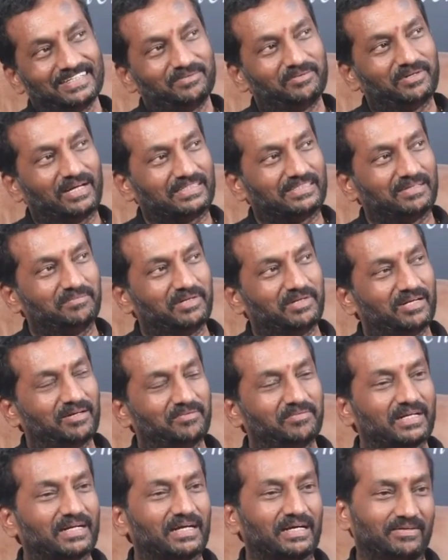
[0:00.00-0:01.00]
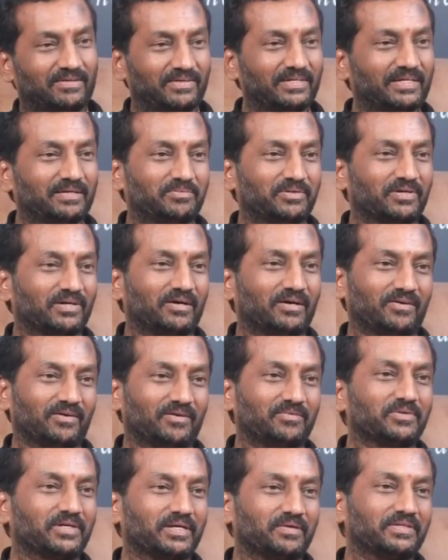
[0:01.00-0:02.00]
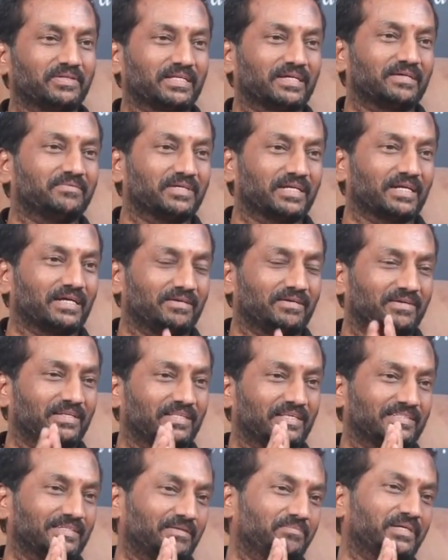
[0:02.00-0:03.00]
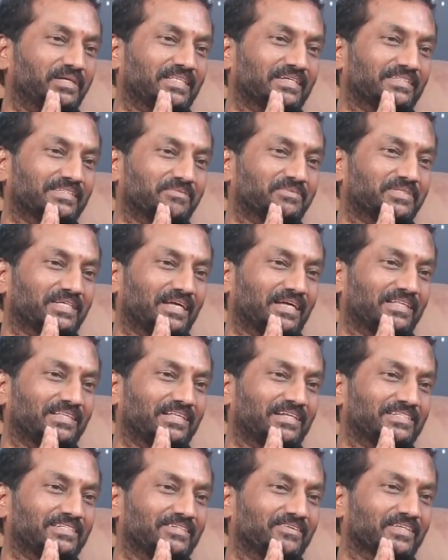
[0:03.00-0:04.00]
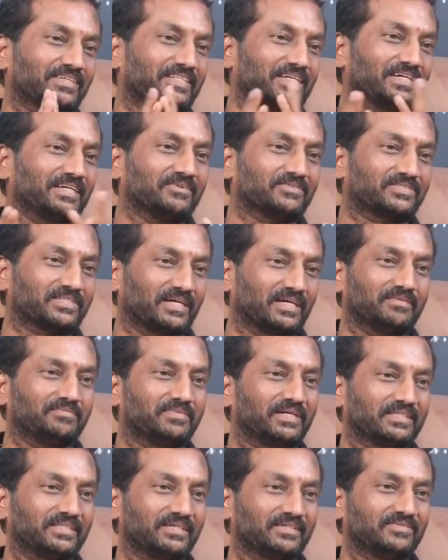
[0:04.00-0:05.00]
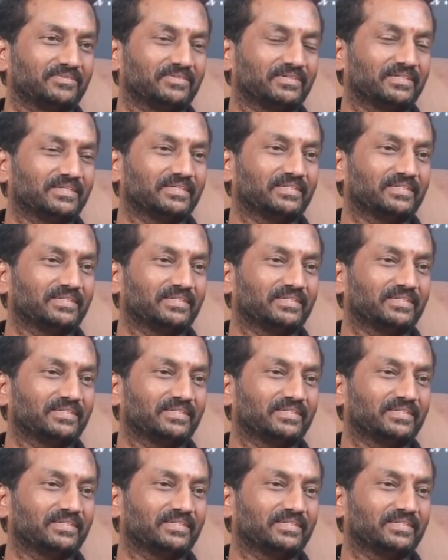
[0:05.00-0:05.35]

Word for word: ఇప్పుడు అసెంబ్లీలో మీరు కనబడేటప్పుడు గౌరవ ముఖ్యమంత్రిగా మీరు కనబడితే సభ్యత సంస్కారం తెలిసిన వ్యక్తిగా నమస్కారం పెడతాను